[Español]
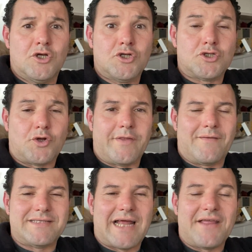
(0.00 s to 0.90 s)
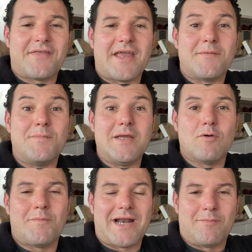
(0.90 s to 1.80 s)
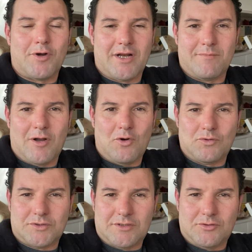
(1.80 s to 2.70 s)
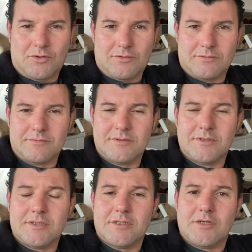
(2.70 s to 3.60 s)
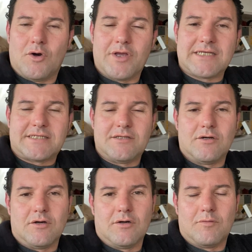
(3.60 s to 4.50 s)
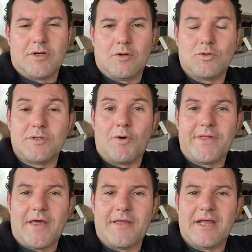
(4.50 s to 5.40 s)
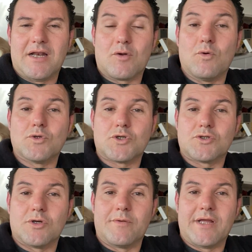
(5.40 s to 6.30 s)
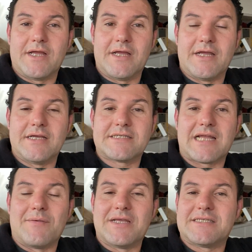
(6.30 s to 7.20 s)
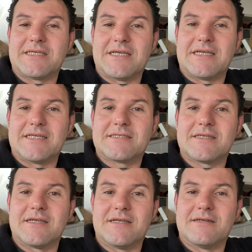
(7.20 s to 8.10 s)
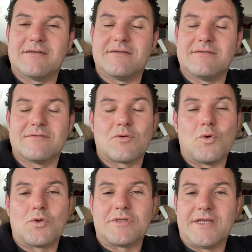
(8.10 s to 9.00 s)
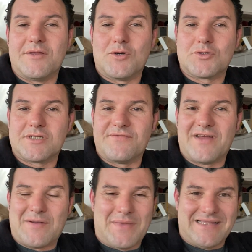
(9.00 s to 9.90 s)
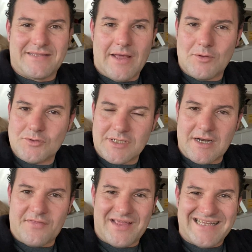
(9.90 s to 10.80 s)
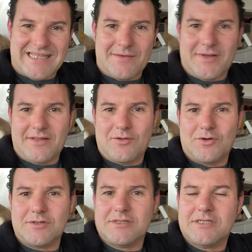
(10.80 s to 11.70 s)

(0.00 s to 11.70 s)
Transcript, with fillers: Soy David Ariza y vivo para poner en valor nuestro entorno. Hoy ha sido bueno, el último día del curso sobre escabeches en curtidos y fermentados en el CET Venidor.